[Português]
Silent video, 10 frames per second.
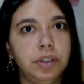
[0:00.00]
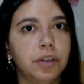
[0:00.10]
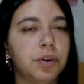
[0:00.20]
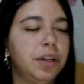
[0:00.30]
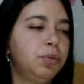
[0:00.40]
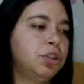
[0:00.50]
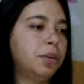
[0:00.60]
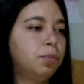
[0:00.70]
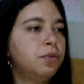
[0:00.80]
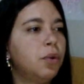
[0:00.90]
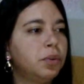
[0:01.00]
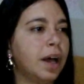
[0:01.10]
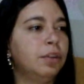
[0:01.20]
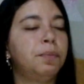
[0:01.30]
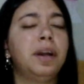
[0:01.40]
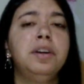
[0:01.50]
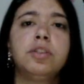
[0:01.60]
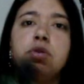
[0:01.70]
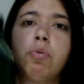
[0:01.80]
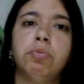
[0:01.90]
Então eu queria um shampoo voltado para
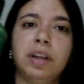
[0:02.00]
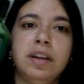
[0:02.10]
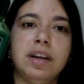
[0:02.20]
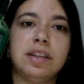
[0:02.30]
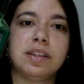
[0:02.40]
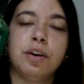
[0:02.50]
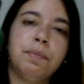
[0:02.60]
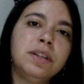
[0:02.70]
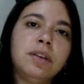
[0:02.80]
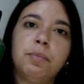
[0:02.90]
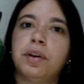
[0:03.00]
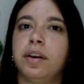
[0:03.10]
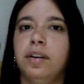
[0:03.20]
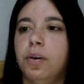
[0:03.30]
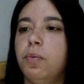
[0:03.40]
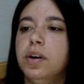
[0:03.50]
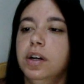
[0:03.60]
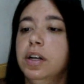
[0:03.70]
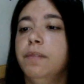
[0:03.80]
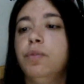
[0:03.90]
isso e encontrei esse. Aí eu pensei, por que não?
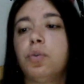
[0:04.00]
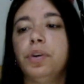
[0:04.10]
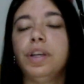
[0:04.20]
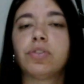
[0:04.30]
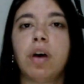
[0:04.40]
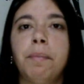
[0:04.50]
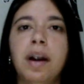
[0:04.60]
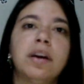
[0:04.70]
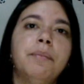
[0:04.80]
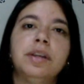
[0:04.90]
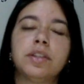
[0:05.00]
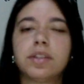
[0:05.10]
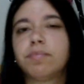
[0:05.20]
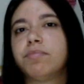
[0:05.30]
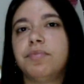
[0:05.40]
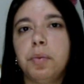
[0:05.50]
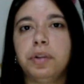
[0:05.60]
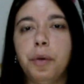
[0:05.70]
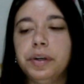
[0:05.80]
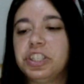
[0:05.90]
Não conheço a marca, mas
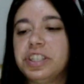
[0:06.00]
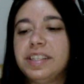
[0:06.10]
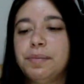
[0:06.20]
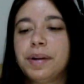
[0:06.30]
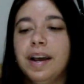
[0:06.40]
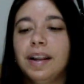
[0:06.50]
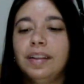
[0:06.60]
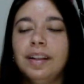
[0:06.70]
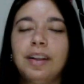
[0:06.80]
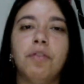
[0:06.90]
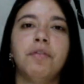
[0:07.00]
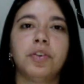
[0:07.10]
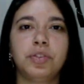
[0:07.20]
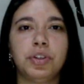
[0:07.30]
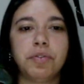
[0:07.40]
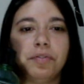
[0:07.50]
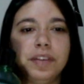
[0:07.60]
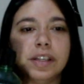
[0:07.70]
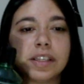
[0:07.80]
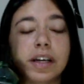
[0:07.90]
vamos dar uma chance para ela, né? Dar um voto de
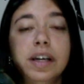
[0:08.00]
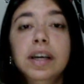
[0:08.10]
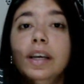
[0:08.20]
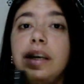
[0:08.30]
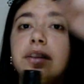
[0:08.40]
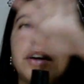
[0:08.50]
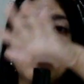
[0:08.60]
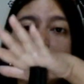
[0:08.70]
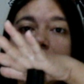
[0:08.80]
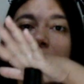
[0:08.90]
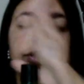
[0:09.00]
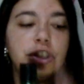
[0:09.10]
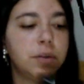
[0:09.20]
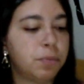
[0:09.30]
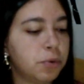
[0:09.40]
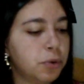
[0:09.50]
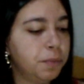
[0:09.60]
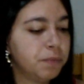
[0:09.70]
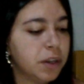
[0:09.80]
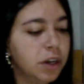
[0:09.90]
confiança. Então usei esse
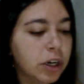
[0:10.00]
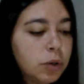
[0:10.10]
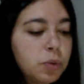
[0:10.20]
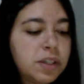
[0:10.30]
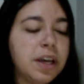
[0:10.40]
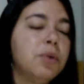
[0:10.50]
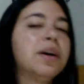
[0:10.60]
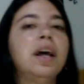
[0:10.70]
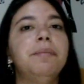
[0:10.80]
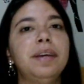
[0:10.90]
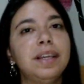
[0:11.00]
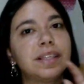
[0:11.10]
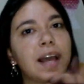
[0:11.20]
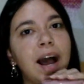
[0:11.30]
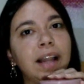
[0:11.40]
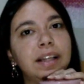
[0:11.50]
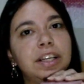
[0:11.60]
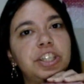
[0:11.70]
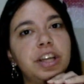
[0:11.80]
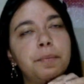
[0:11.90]
shampoo, usei o creme Scala,
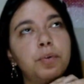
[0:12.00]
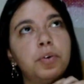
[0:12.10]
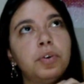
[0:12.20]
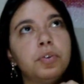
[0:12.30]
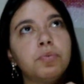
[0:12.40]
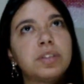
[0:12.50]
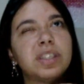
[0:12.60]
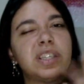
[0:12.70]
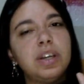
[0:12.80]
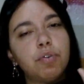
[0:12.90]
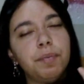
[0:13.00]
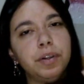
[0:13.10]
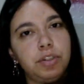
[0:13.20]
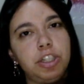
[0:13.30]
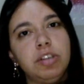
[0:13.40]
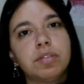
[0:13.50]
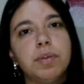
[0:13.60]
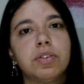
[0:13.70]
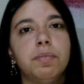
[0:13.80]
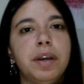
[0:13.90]
deixei por uns 5 minutinhos
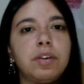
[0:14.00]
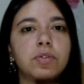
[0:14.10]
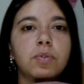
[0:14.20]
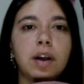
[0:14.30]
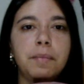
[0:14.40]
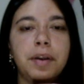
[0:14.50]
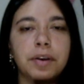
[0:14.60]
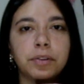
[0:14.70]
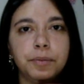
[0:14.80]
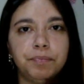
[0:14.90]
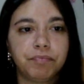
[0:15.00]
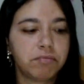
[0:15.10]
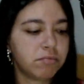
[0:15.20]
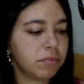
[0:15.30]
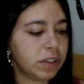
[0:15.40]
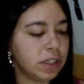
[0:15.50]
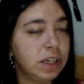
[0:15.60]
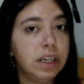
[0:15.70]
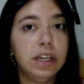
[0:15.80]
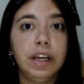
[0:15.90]
mais ou menos no cabelo.
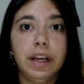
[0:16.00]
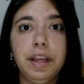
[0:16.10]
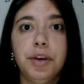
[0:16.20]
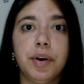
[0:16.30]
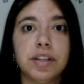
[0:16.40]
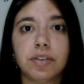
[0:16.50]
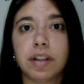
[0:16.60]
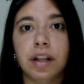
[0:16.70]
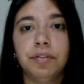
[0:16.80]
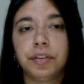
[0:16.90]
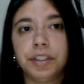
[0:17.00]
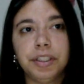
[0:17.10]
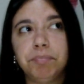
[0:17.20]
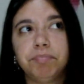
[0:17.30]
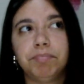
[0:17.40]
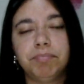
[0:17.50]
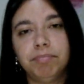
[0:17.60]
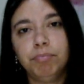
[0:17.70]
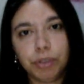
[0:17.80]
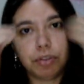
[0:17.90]
E o resultado foi
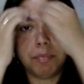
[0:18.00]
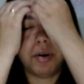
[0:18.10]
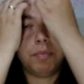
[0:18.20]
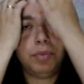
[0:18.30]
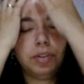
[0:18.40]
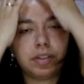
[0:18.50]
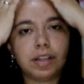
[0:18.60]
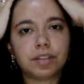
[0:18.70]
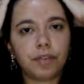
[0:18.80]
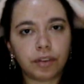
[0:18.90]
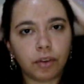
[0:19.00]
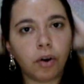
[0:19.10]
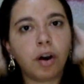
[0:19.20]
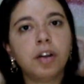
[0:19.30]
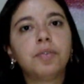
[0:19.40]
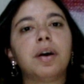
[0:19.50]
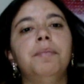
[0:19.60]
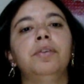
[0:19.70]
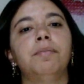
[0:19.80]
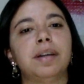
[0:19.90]
muito bom, muito satisfatório,
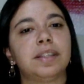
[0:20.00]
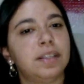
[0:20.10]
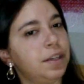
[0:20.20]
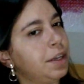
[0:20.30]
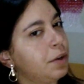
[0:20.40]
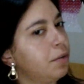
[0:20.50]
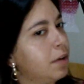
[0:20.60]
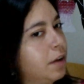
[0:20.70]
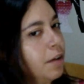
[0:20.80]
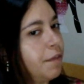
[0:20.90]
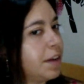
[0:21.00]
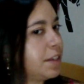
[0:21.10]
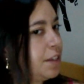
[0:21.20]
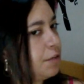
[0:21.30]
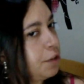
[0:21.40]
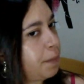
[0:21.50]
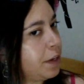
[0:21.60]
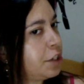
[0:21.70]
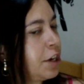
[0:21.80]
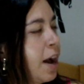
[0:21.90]
cabelo macio, facinho de
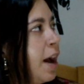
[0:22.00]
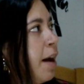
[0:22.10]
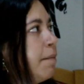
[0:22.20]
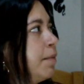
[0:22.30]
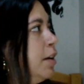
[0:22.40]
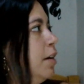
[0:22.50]
pentear.